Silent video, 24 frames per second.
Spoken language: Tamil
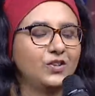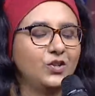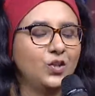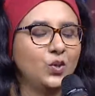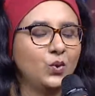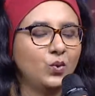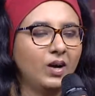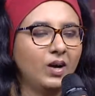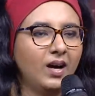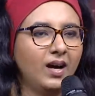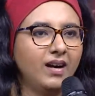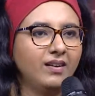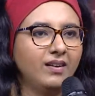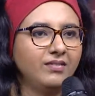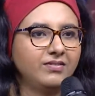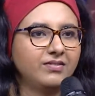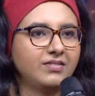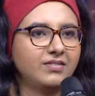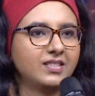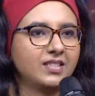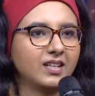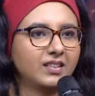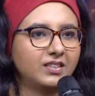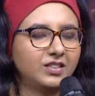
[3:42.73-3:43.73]
யூ ஹாவ்
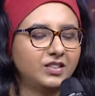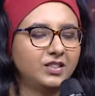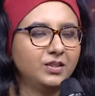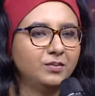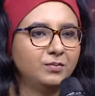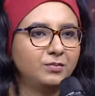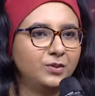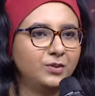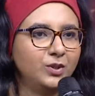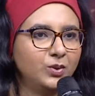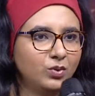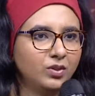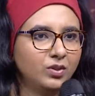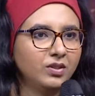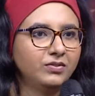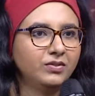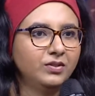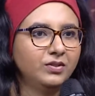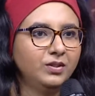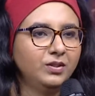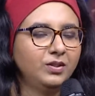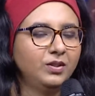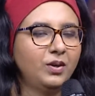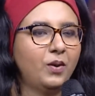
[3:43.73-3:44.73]
சச் a பியூட்டிஃபுல்